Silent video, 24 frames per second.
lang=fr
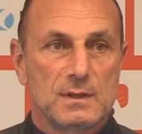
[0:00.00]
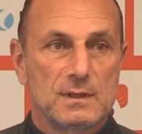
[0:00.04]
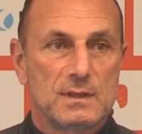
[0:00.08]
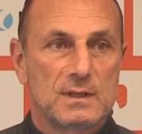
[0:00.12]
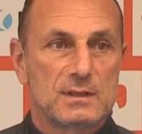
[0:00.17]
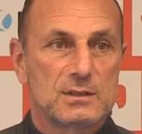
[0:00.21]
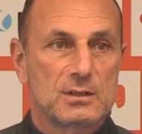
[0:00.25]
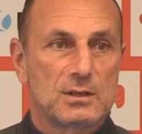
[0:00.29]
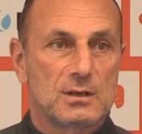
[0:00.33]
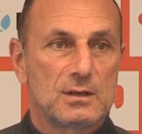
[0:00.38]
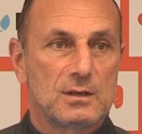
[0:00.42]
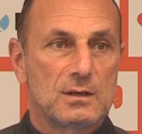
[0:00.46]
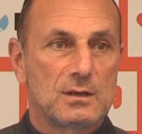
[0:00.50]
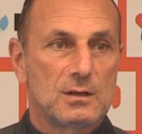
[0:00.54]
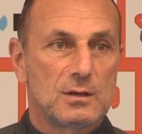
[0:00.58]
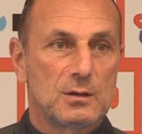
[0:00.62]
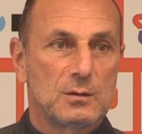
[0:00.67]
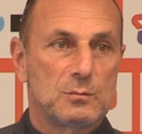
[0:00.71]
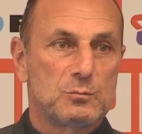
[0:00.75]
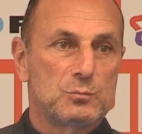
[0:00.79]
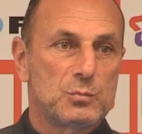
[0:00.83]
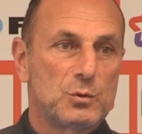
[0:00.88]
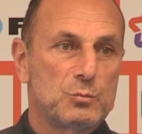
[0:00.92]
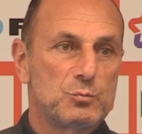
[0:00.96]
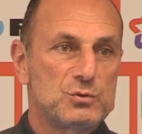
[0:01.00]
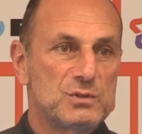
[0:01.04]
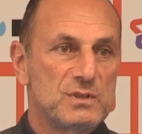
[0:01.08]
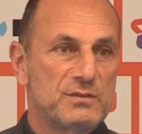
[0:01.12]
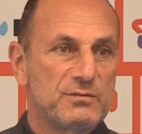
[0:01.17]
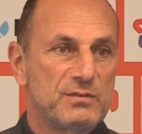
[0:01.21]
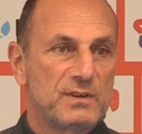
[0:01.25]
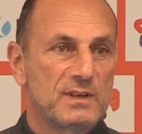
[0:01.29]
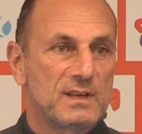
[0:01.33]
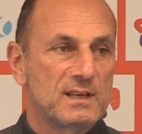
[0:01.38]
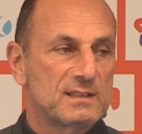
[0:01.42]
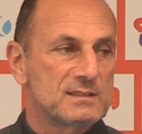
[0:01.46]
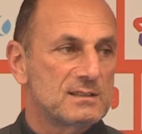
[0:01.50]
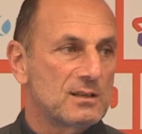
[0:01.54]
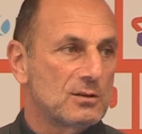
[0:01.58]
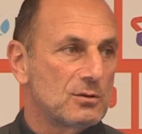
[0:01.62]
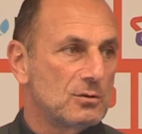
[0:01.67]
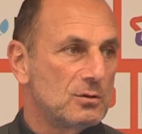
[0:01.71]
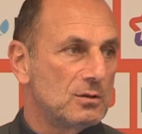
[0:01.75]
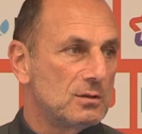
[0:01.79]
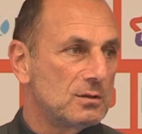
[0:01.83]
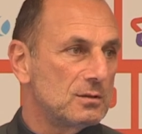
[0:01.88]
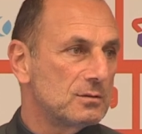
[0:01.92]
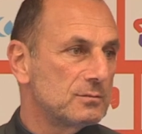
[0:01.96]
et d'être un peu plus efficace
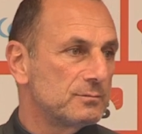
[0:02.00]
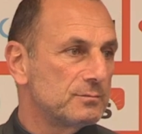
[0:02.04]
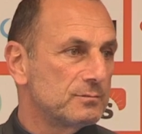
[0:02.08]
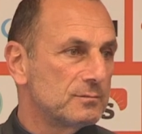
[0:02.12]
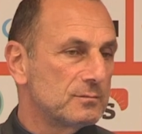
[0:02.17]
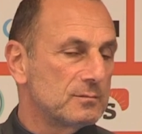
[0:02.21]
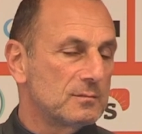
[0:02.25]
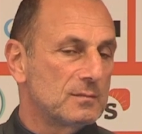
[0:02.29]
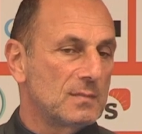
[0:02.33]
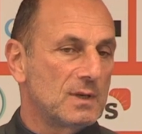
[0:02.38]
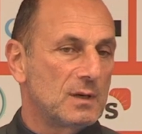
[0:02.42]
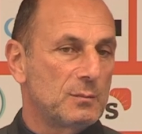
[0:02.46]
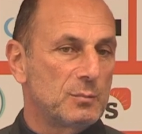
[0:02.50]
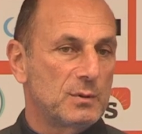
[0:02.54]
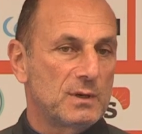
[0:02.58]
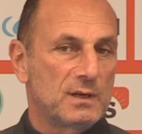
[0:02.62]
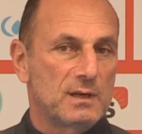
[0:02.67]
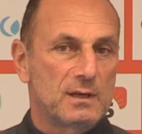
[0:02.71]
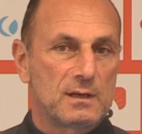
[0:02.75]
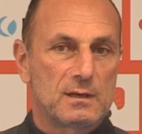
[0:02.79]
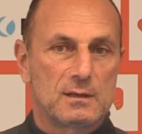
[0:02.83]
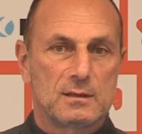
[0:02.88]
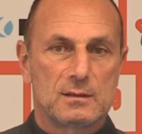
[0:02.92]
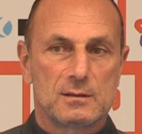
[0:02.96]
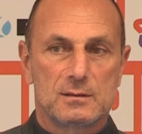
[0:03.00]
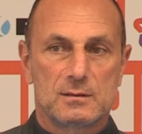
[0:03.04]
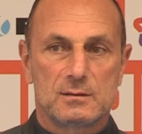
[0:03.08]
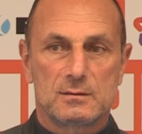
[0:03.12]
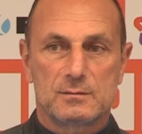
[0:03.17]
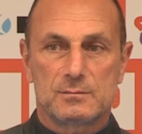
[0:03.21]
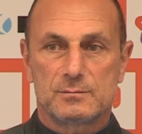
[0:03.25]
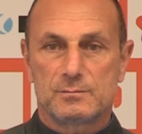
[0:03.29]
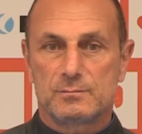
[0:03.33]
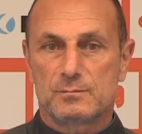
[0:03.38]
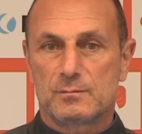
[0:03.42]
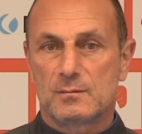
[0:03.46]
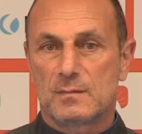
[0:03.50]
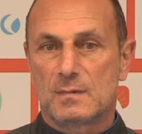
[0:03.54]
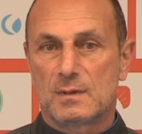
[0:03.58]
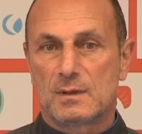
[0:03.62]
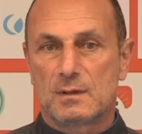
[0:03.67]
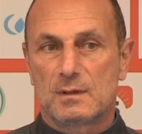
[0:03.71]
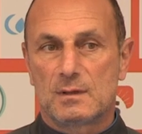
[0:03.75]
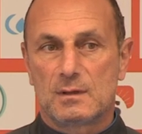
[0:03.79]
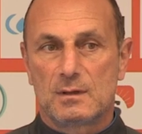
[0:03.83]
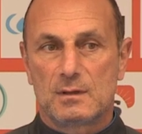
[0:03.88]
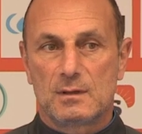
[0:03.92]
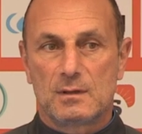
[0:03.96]
encore. Après, il euh,
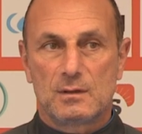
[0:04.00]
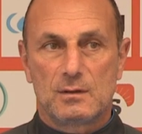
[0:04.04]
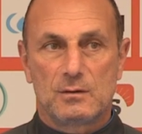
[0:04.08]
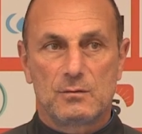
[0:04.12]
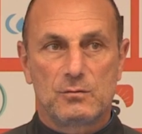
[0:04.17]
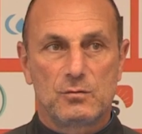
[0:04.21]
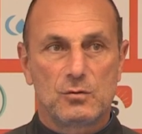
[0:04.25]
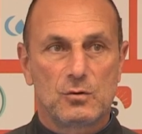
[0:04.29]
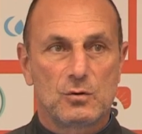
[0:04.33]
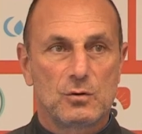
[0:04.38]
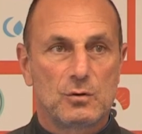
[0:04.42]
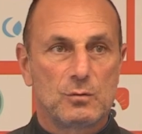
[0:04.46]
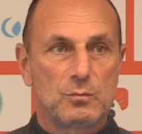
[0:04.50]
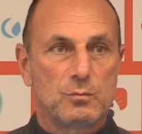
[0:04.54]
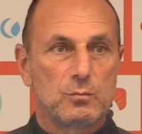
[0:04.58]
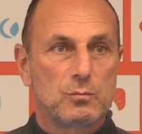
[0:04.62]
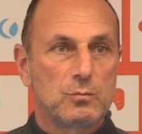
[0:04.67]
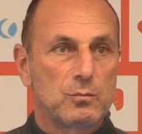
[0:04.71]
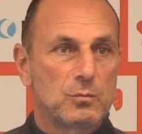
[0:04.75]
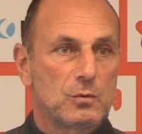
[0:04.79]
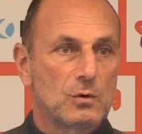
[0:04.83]
faut que